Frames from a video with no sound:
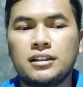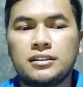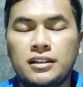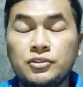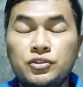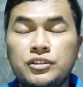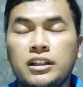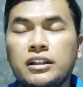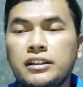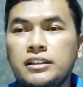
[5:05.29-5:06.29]
Nah,
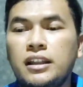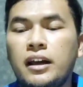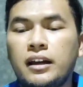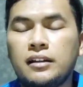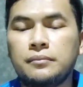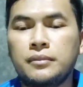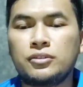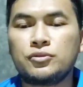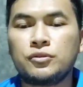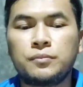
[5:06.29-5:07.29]
selanjutnya kita akan
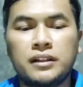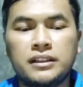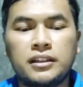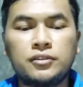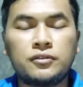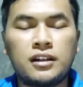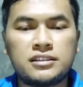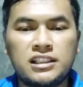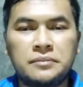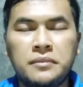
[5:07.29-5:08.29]
menuju materi untuk
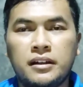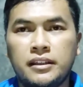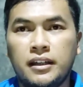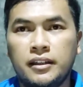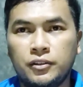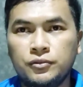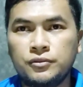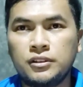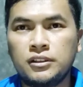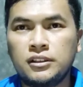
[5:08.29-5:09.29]
kelas 5, yaitu